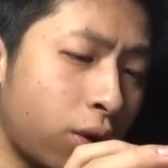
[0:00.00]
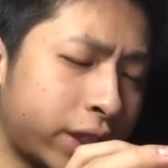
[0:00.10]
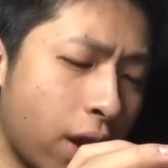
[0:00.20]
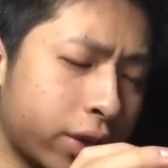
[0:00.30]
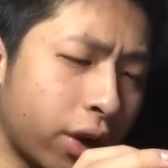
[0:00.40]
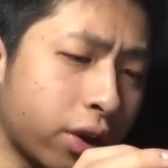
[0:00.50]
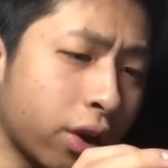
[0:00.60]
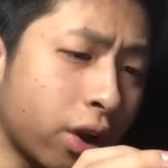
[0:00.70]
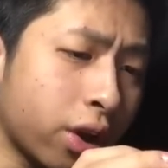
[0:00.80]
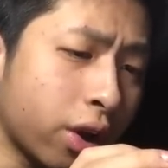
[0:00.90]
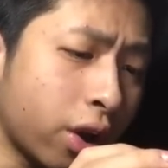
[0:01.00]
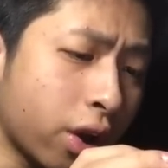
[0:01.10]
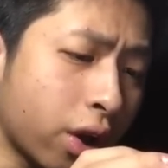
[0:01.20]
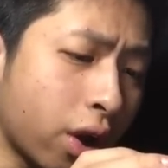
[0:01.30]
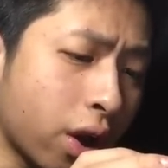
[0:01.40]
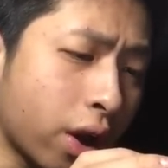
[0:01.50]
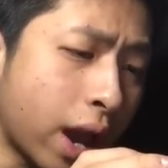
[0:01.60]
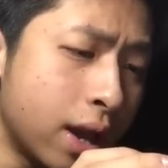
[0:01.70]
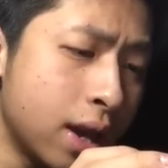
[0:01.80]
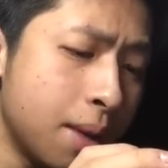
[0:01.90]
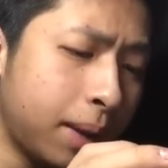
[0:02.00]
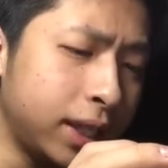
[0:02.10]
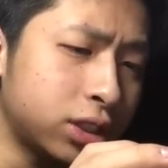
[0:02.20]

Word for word: オッケーオッケーオッケーオッケーオッケーオッケーオッケーオッケーまあい